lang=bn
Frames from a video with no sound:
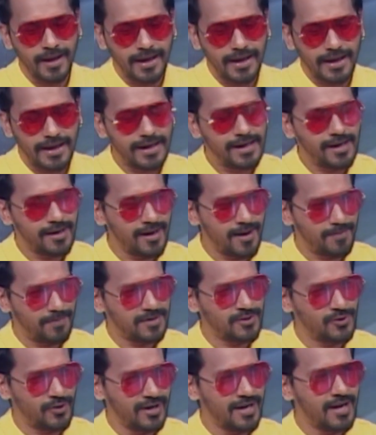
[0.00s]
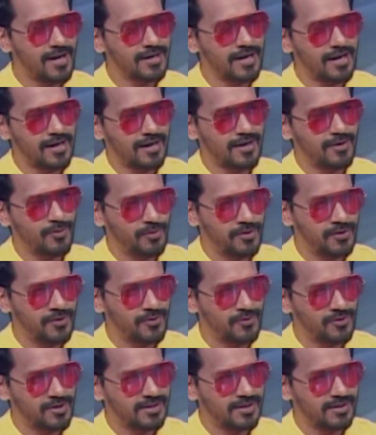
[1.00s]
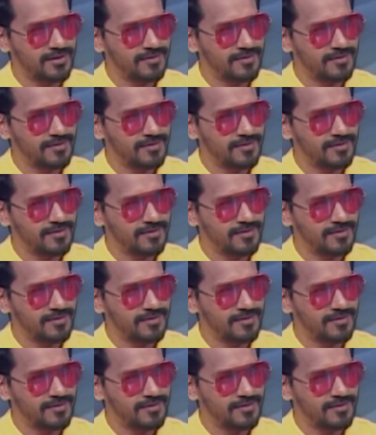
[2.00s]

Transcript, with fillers: এখানে আপনার সঙ্গে আর কারা কারা অভিনয় করেছেন